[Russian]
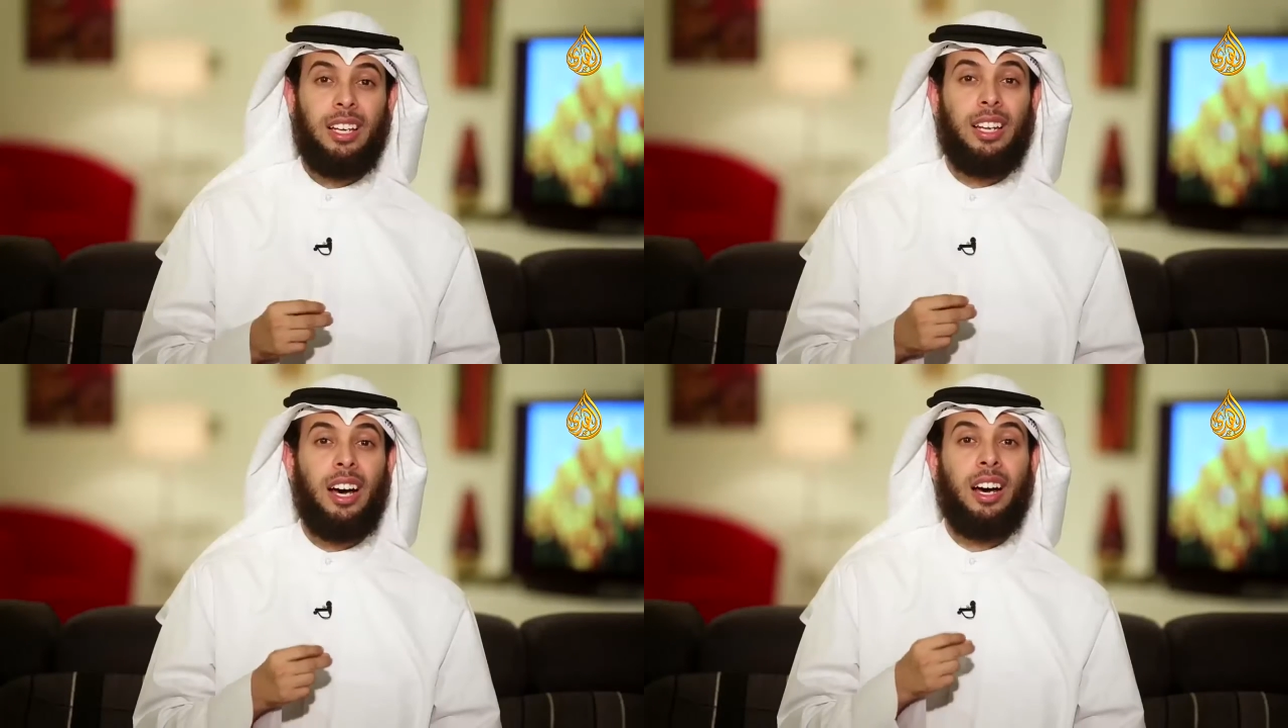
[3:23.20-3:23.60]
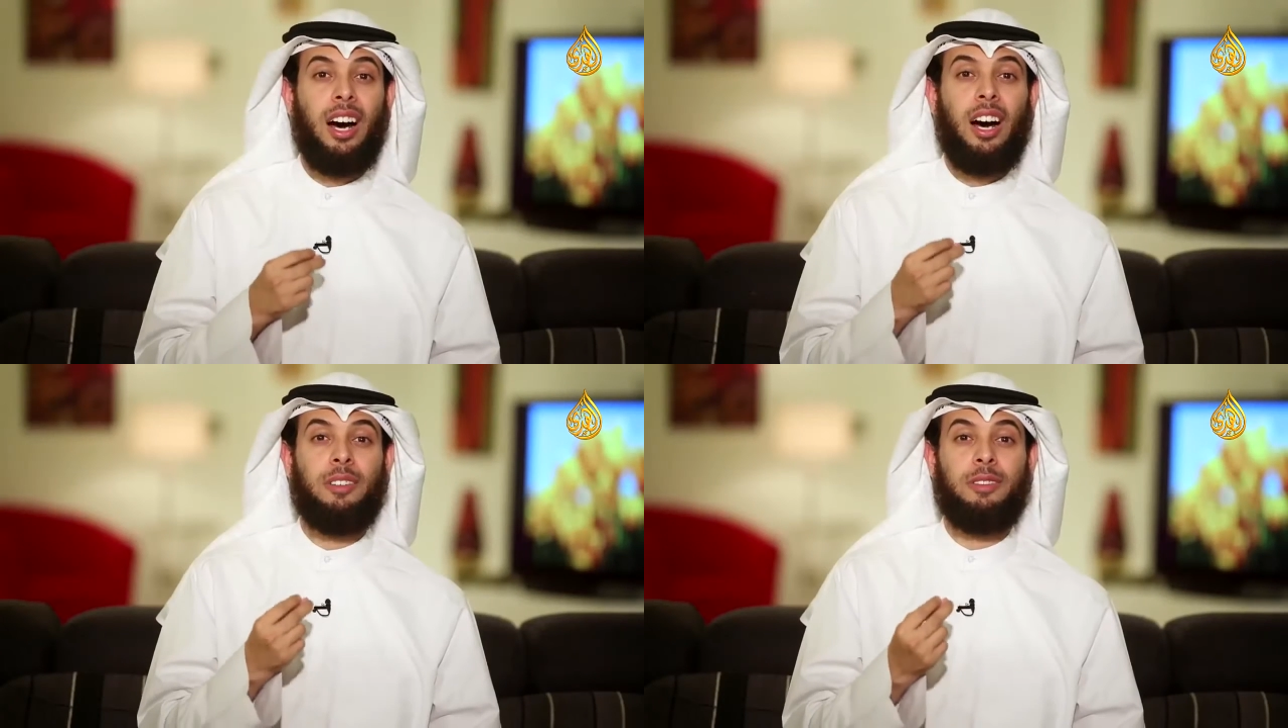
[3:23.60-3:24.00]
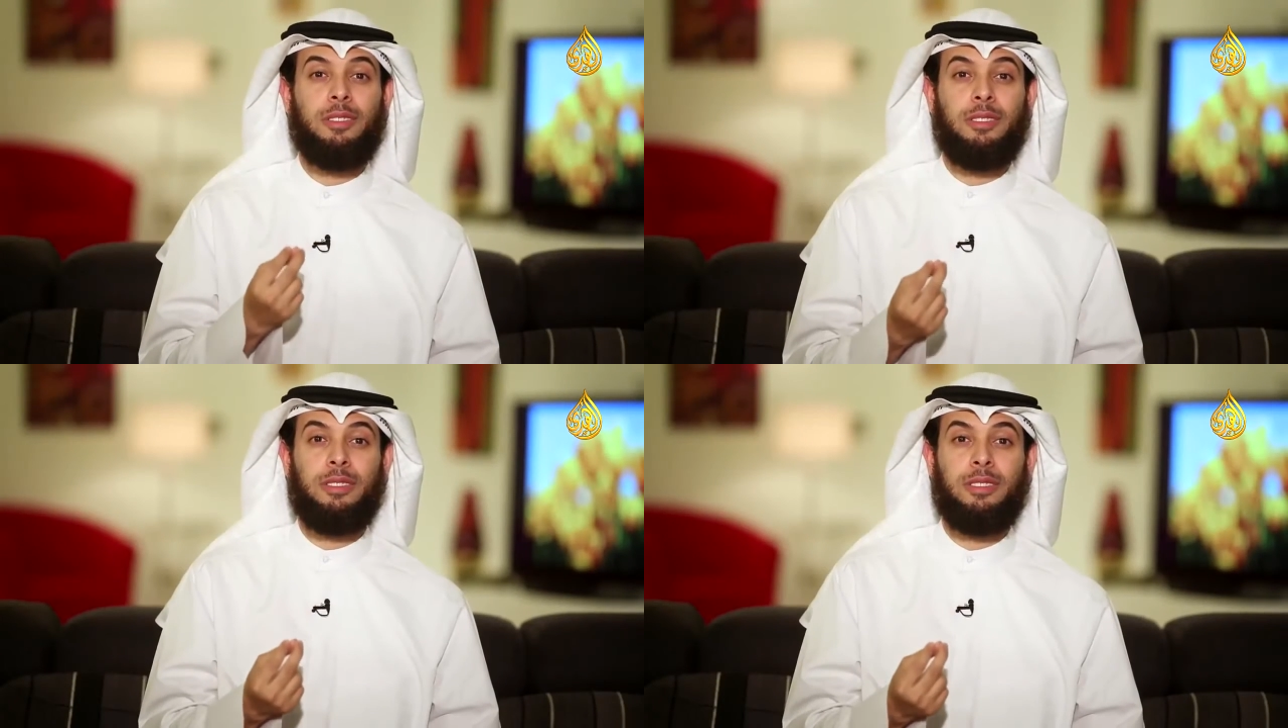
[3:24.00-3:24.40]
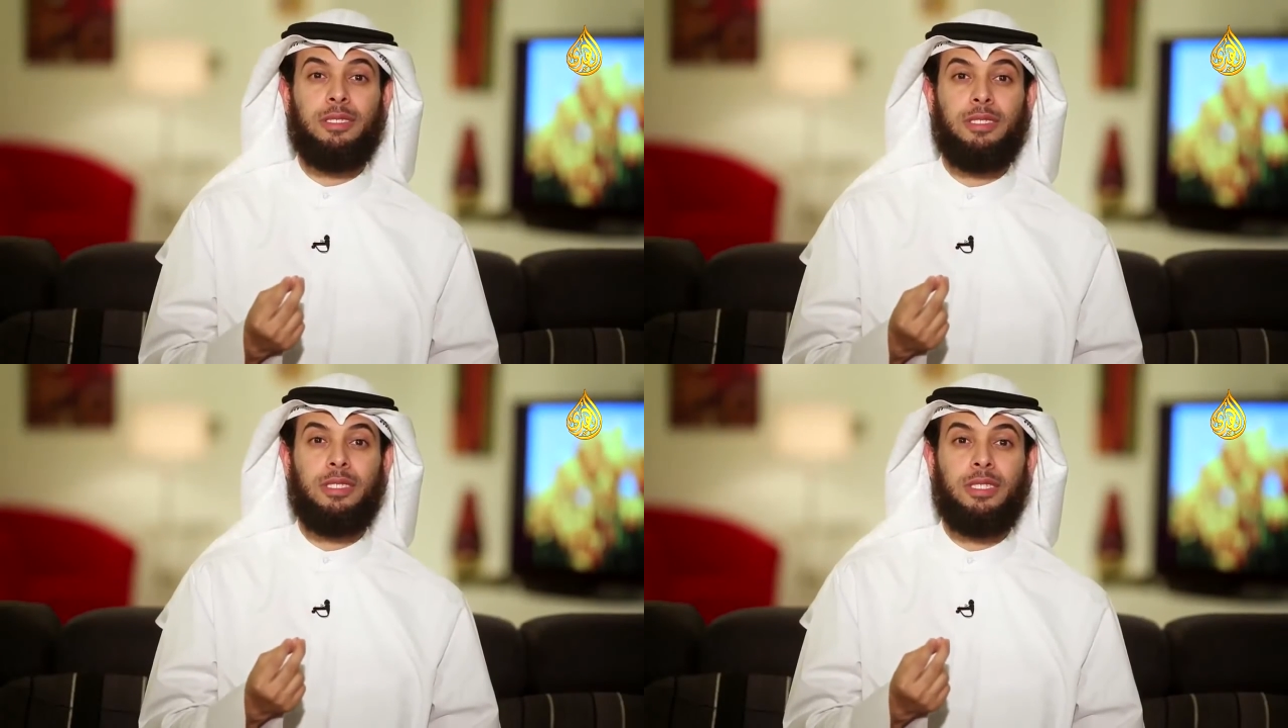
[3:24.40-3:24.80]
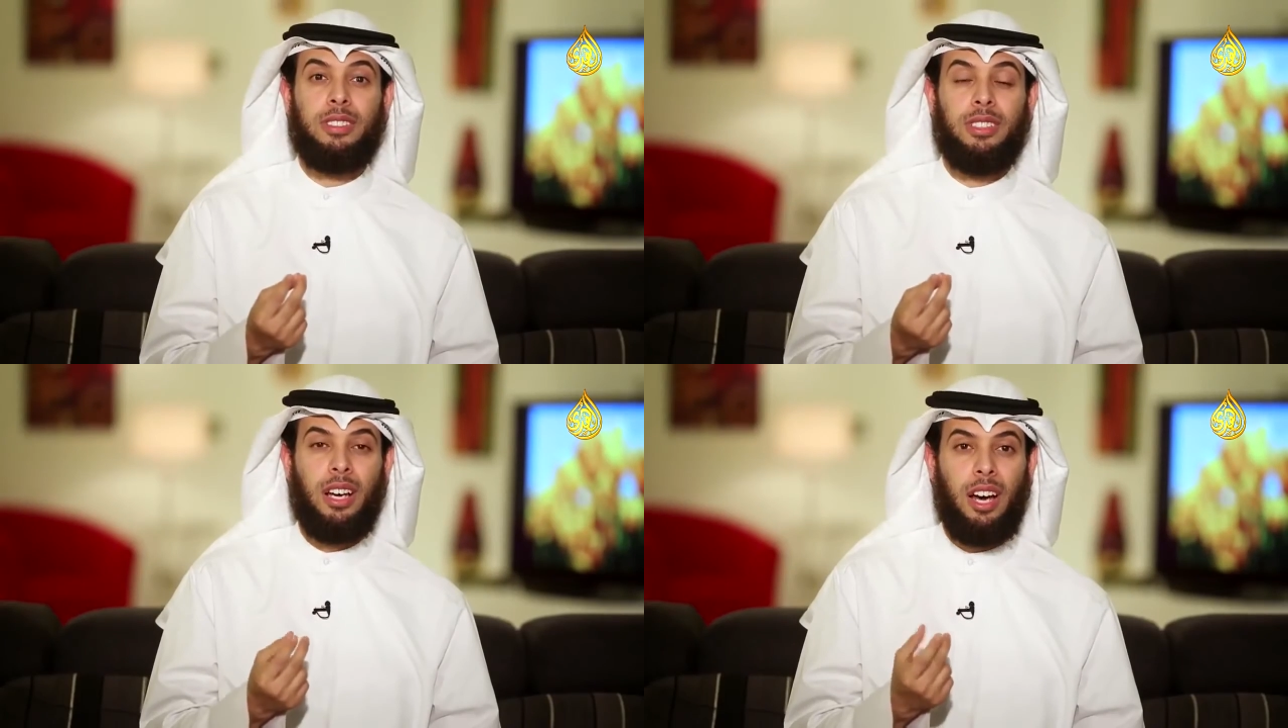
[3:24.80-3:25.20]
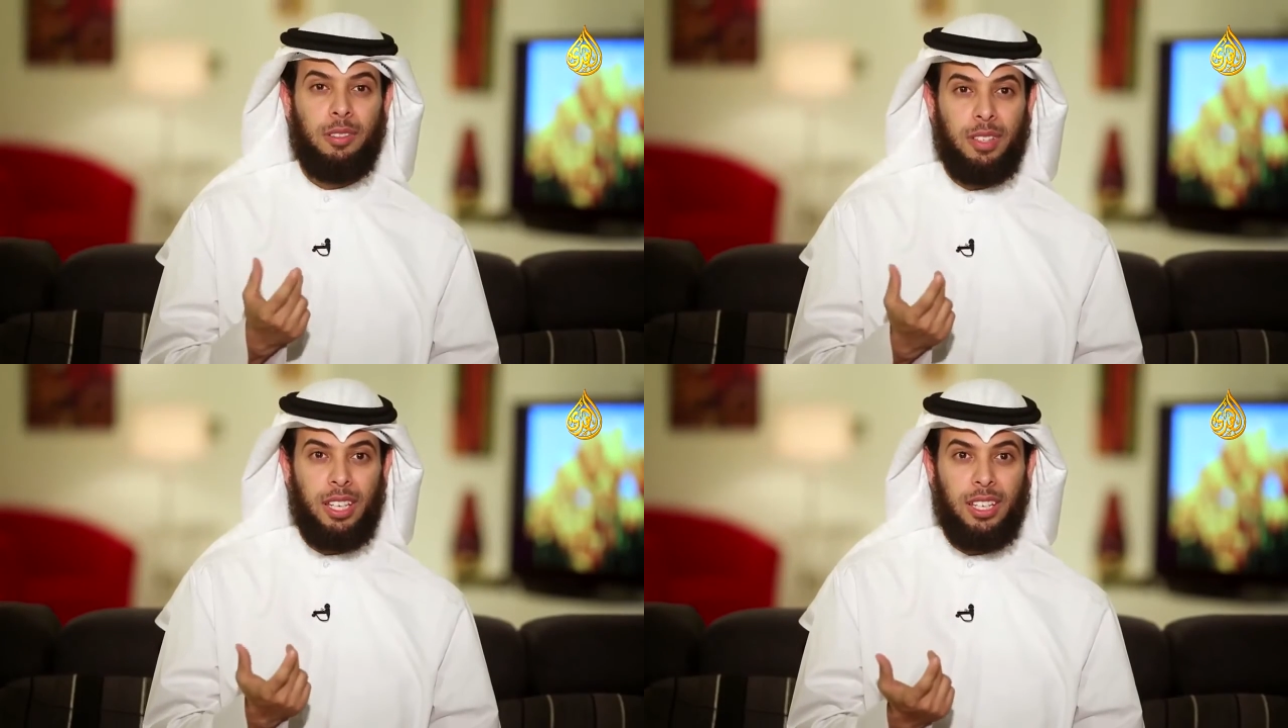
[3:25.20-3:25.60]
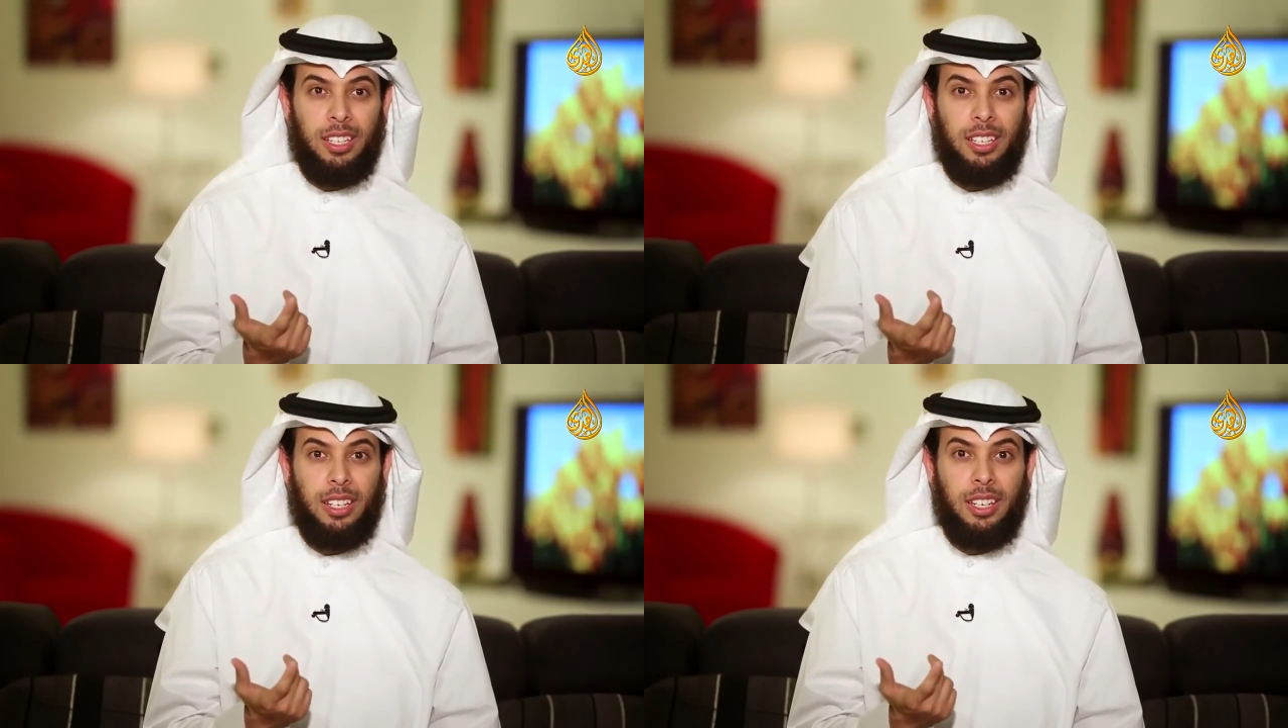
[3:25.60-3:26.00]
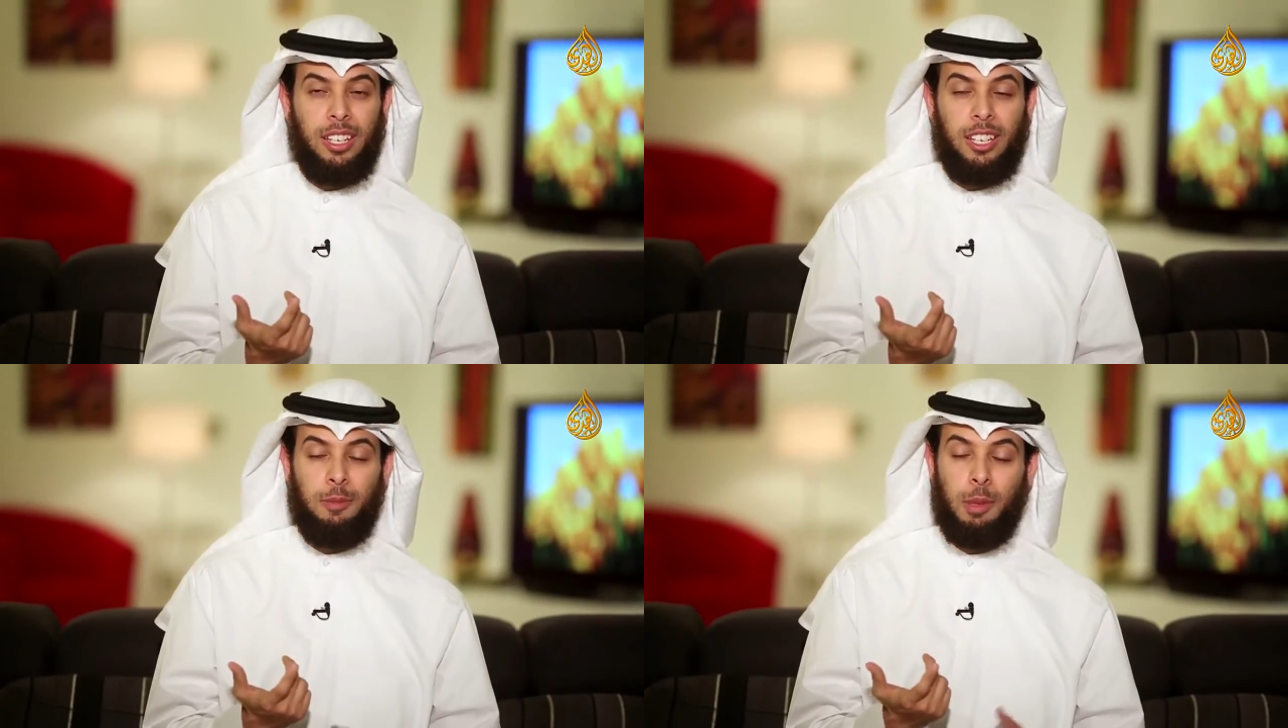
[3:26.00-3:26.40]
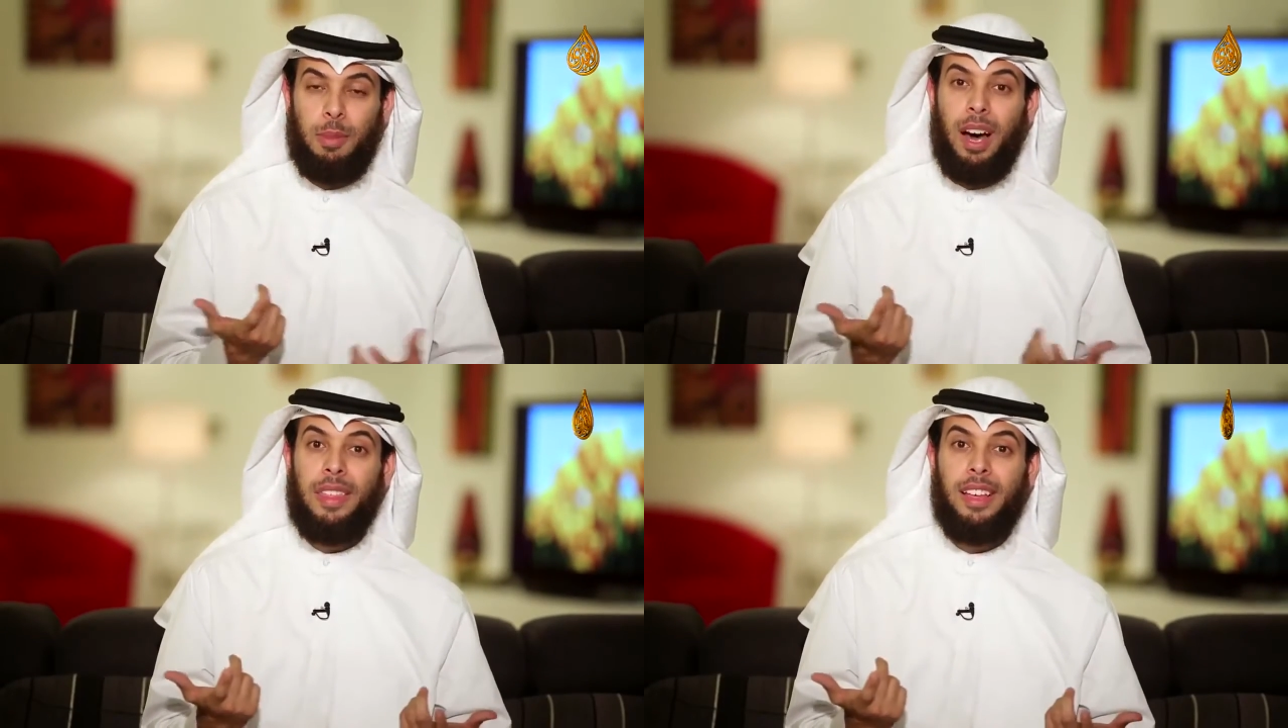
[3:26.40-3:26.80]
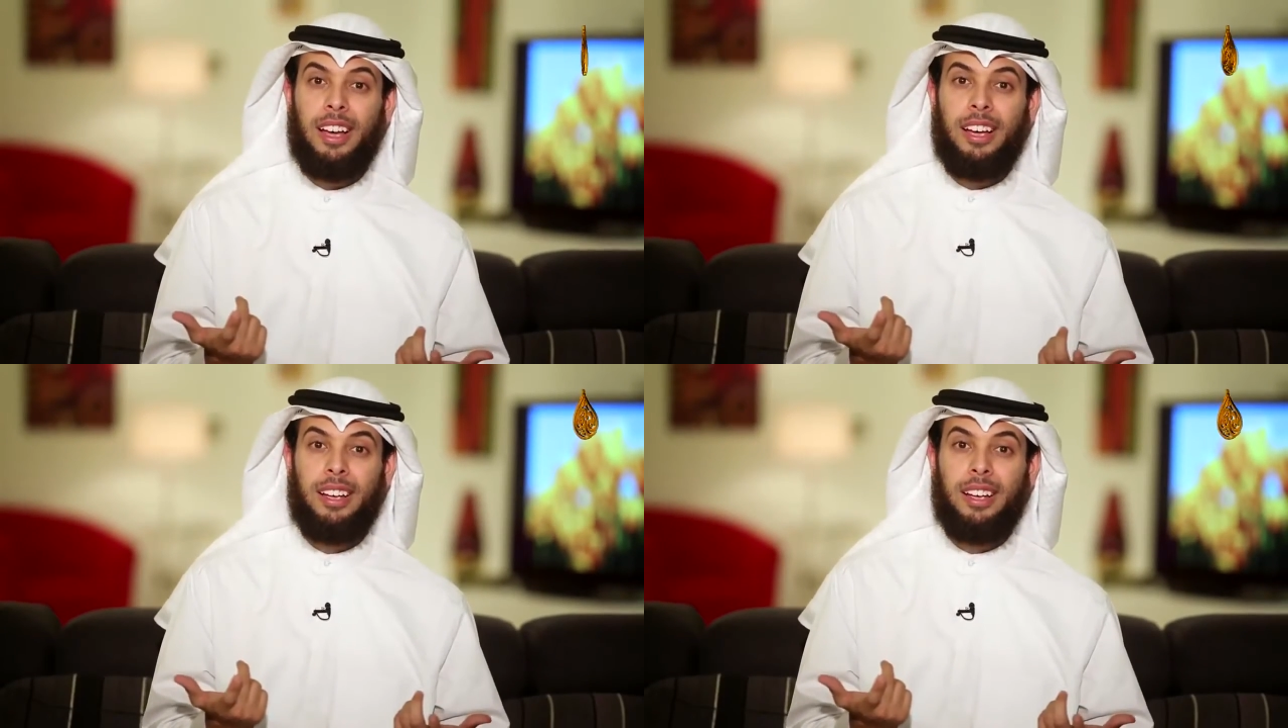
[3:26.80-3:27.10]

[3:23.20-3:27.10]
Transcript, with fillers: я боюсь. Ты боишься? Почему?